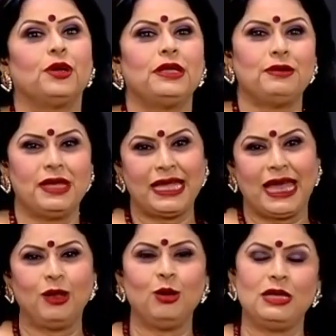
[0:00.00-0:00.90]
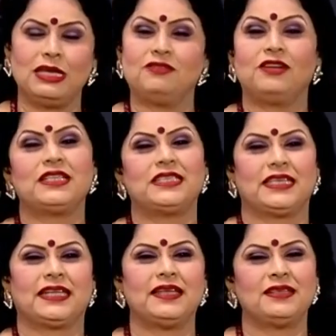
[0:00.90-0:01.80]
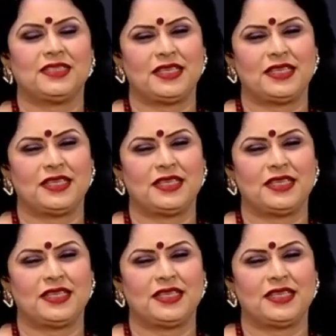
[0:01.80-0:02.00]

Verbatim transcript: তৈরি হয়ে গেল লিভার চিকেন